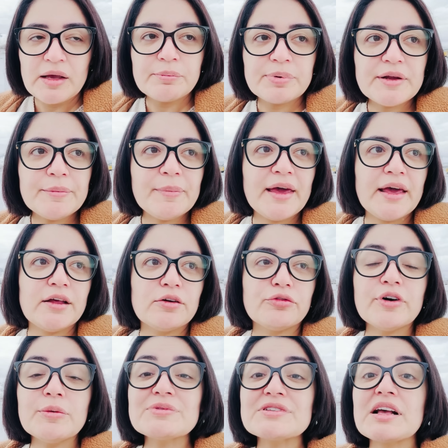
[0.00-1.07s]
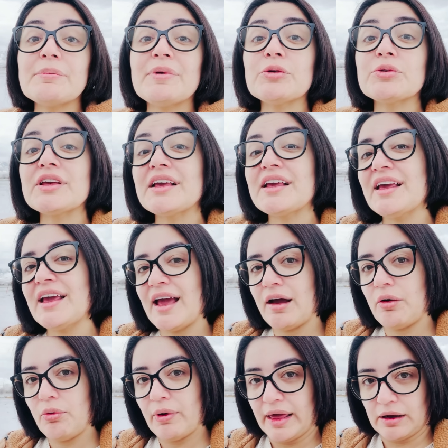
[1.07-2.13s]
Primeiro, vamos saber o que, que é
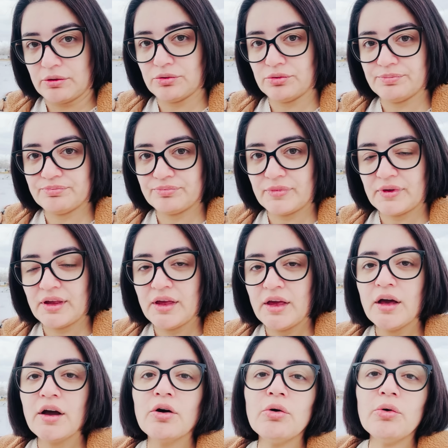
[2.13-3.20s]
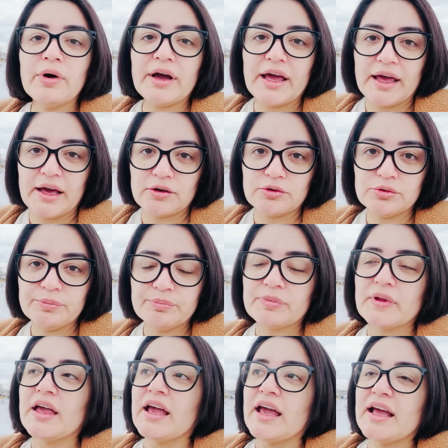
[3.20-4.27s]
o ego. O ego,
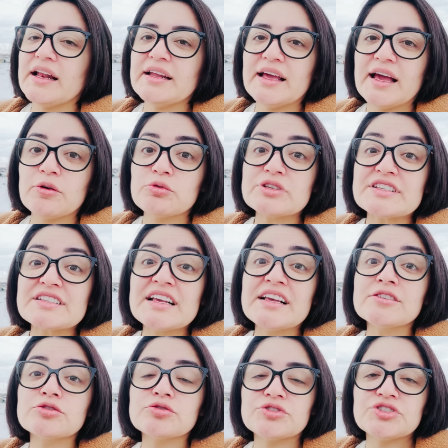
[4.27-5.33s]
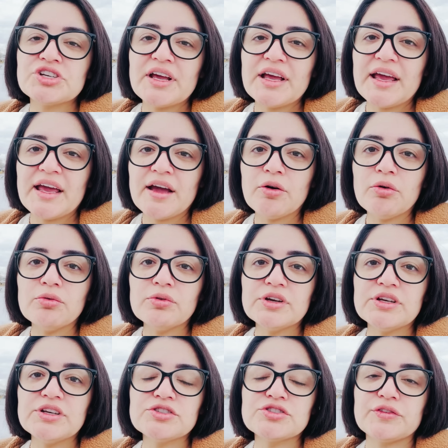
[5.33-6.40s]
ele é o senso de eu
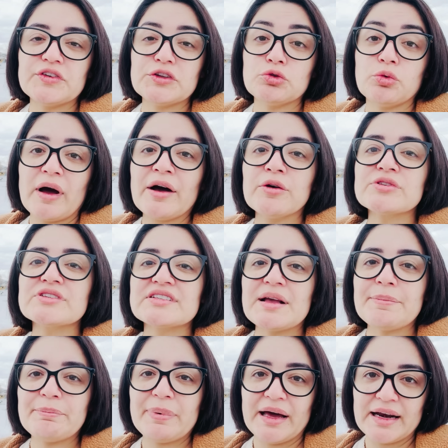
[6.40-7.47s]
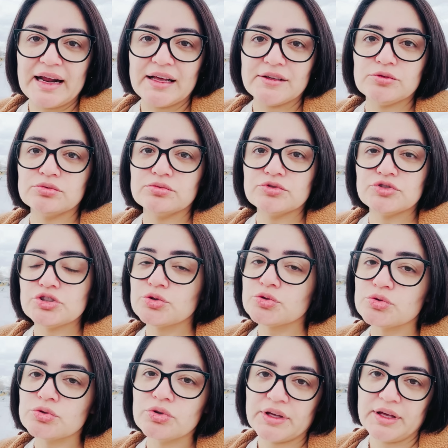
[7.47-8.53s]
individual separado de
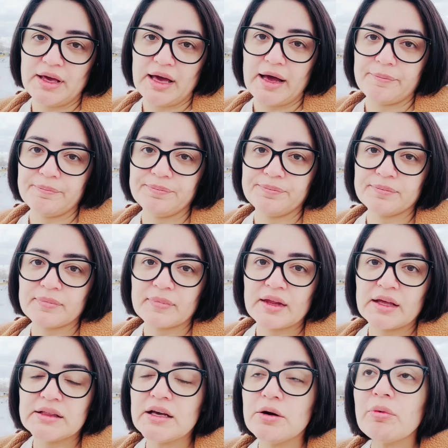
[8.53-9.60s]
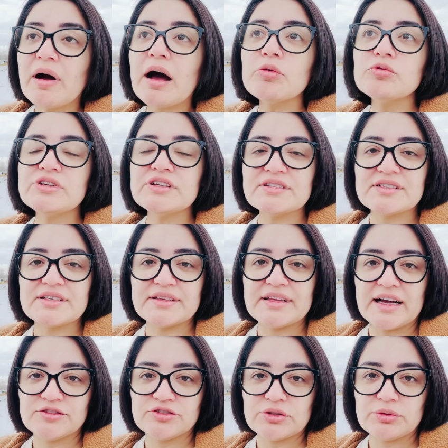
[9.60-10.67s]
tudo que há. Não há
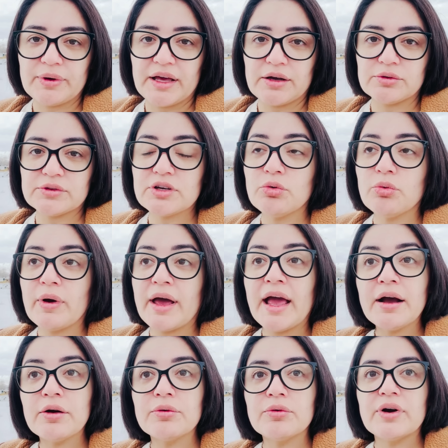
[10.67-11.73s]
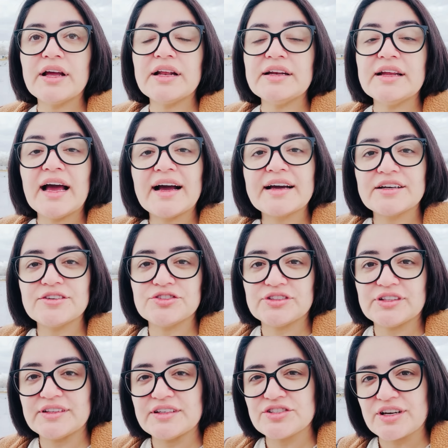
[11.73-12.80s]
unicidade no ego. Então, o ego, ele
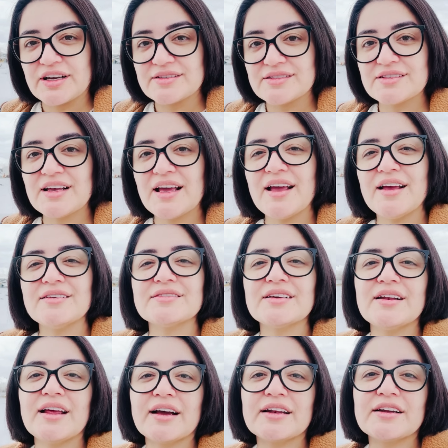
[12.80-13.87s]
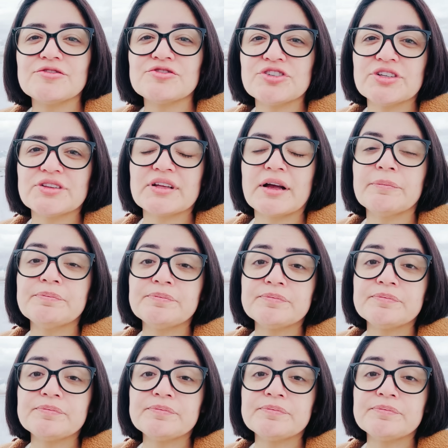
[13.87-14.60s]
acredita na escassez, ele acredita